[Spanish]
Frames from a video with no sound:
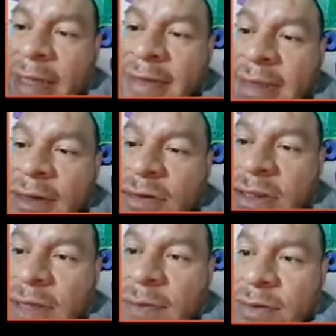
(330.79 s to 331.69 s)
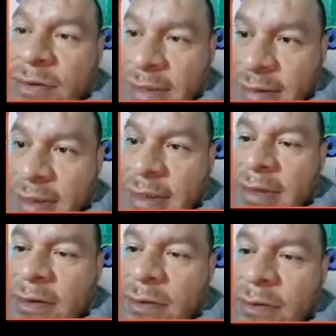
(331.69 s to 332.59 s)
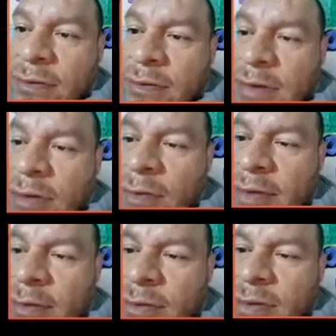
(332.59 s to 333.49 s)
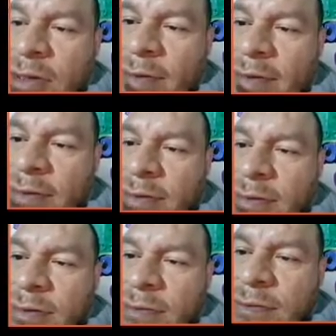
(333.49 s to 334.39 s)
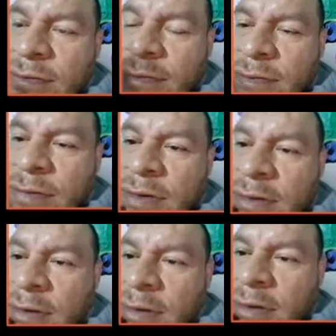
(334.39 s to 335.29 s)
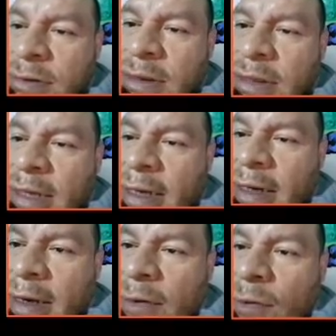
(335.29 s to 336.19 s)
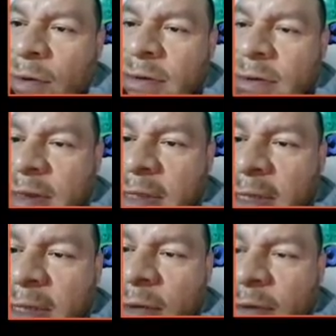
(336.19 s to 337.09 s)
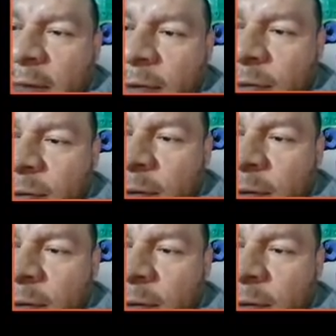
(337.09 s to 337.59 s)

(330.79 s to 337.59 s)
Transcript: Es 5 centímetros. Ahí está el dato, ¿no? 5 metros. 5 metros. ¿Sí? El ángulo es 72 grados.